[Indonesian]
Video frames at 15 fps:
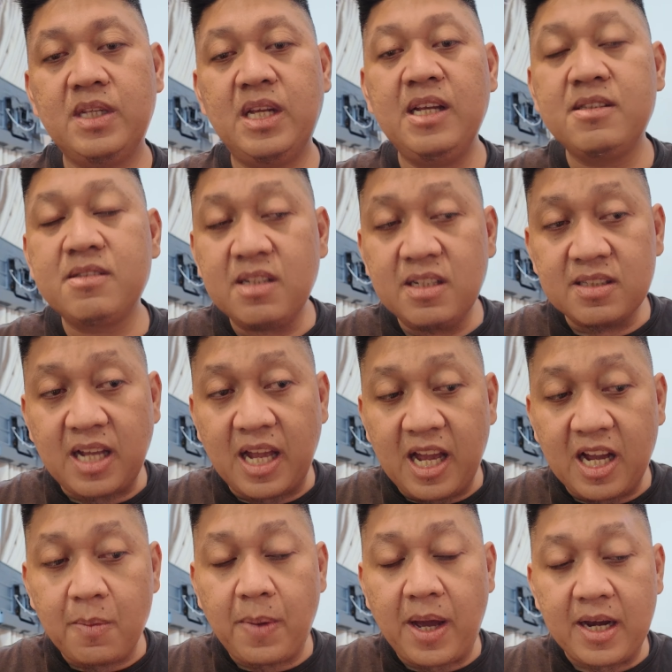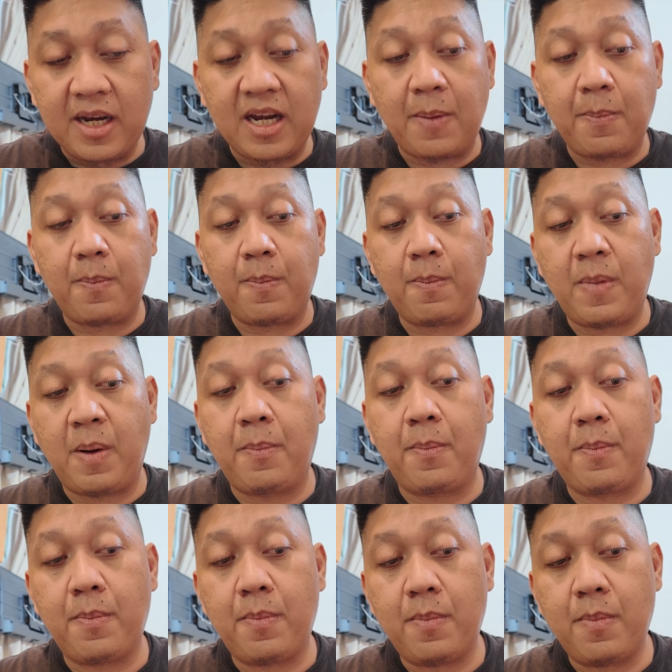Istri saya kemarin
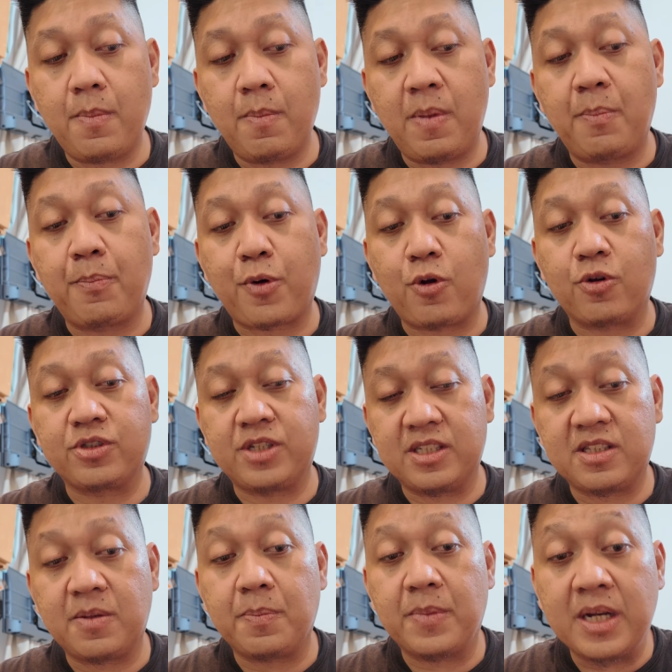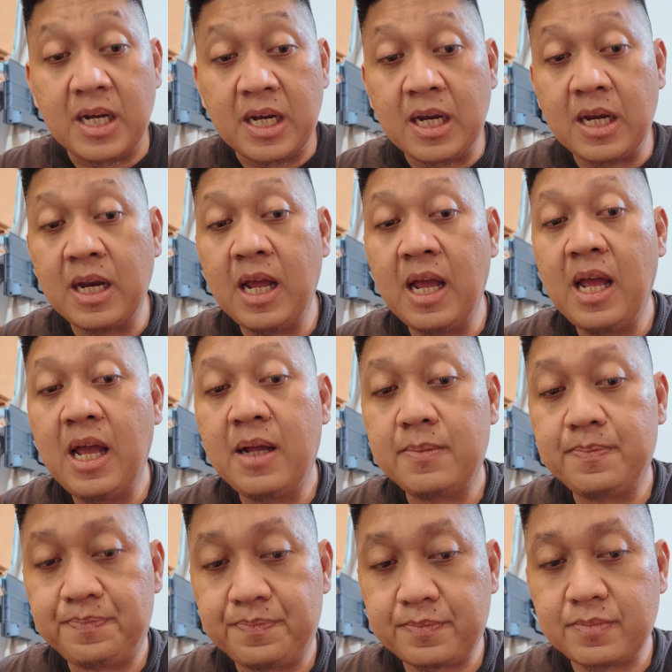mem memproses teman
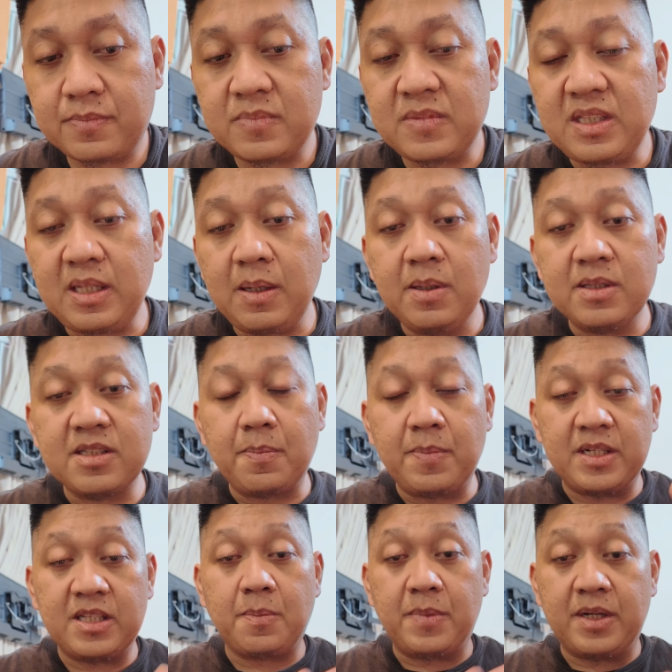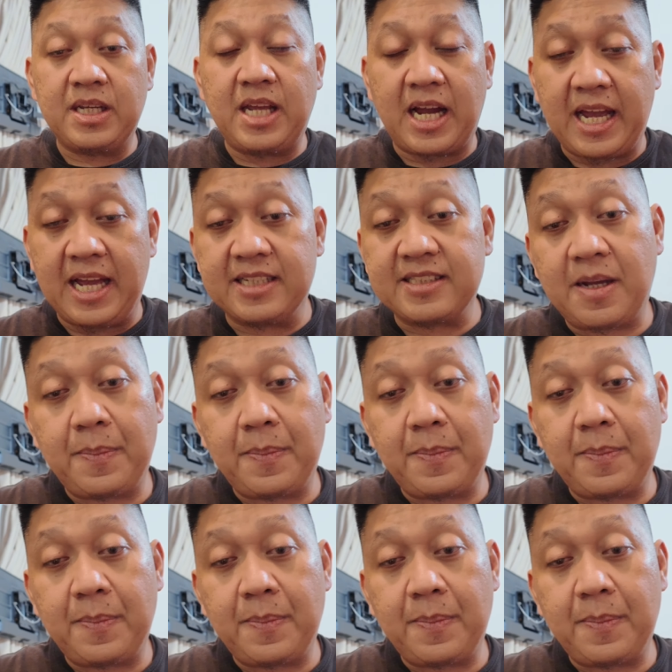teman-teman ya kayak